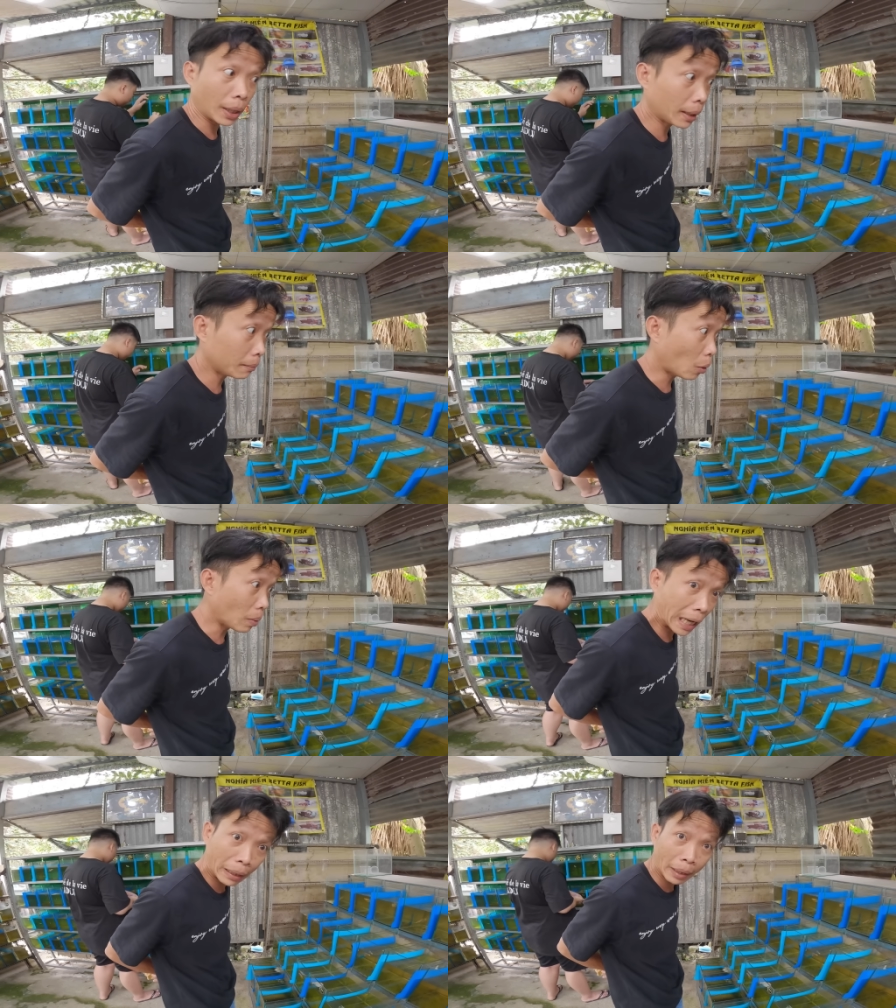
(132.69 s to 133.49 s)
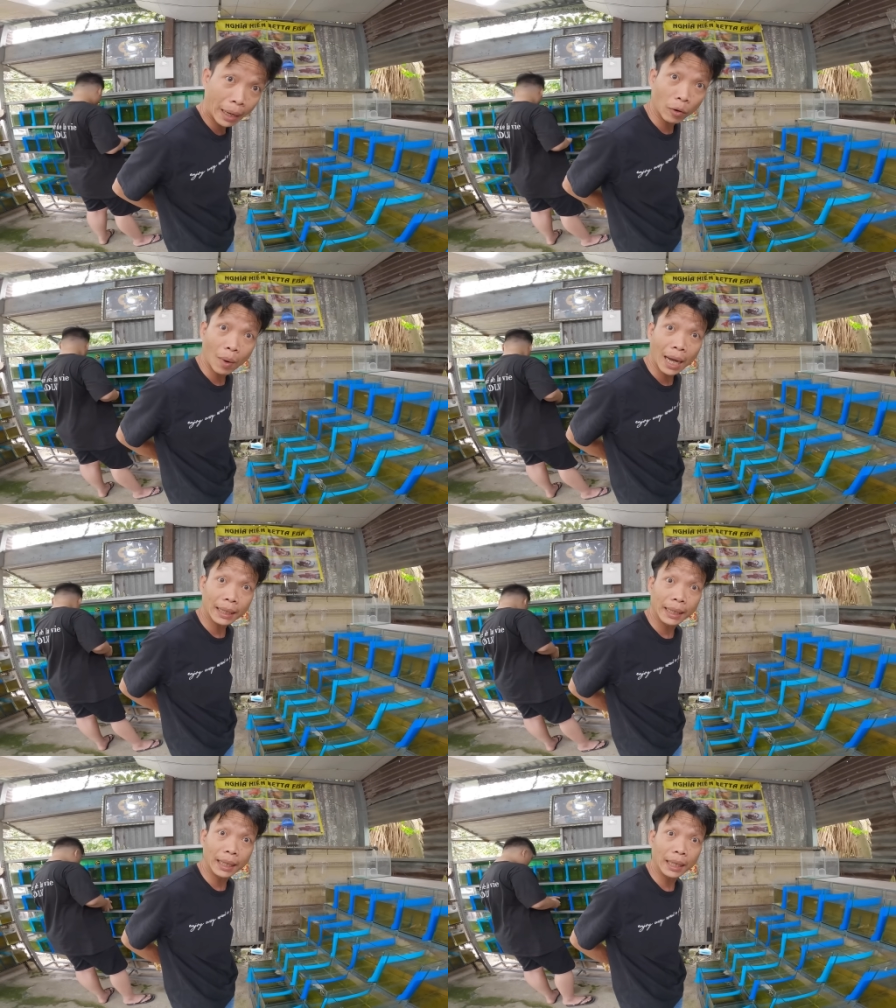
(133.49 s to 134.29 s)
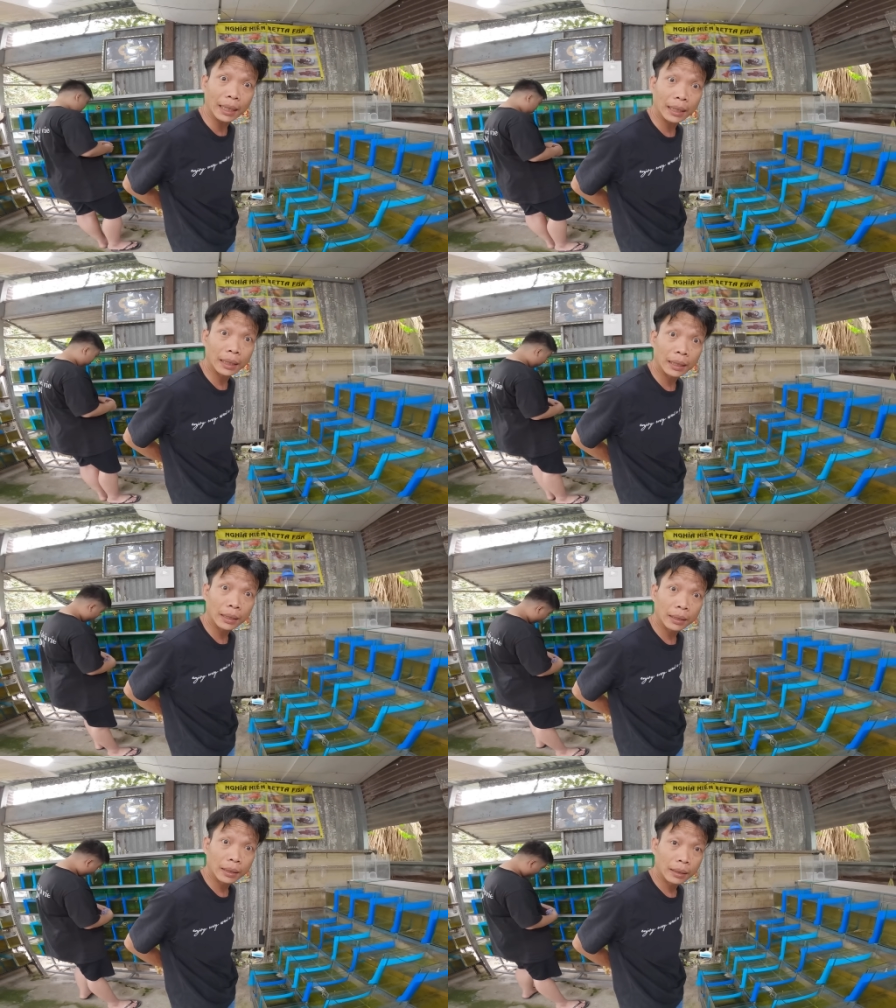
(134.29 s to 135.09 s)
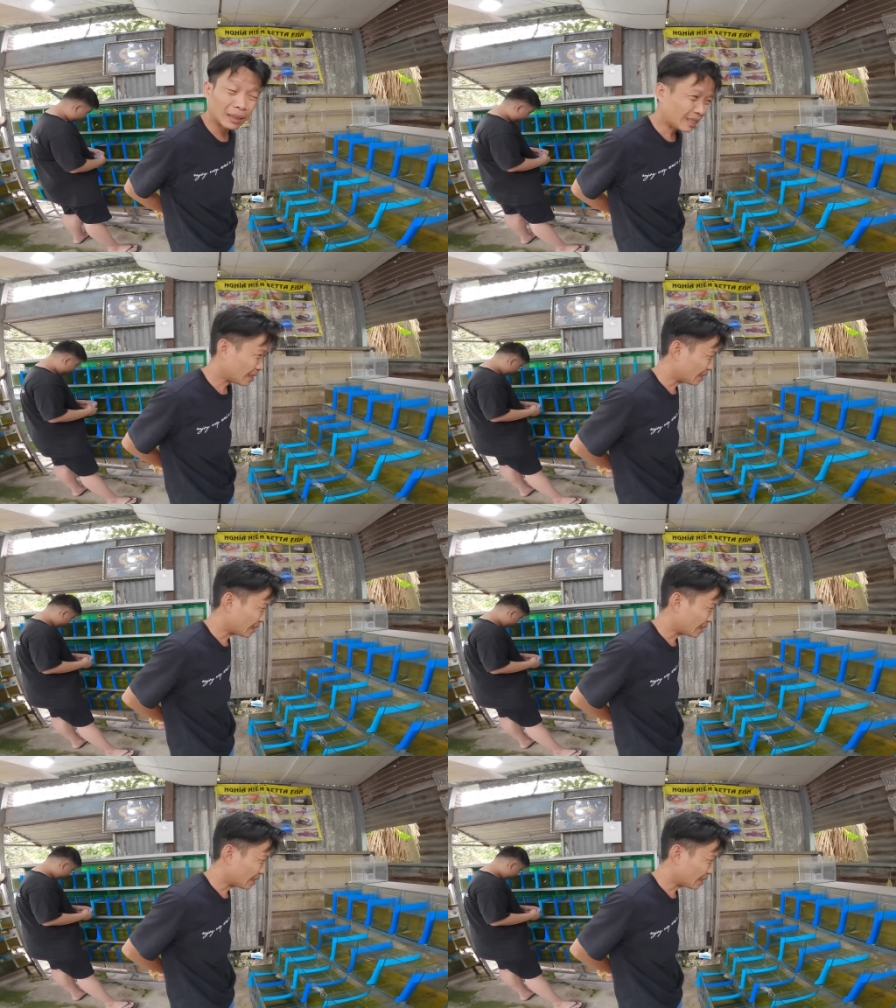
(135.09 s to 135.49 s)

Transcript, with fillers: chuyện một ngày mày làm có 3 tiếng à đúng rồi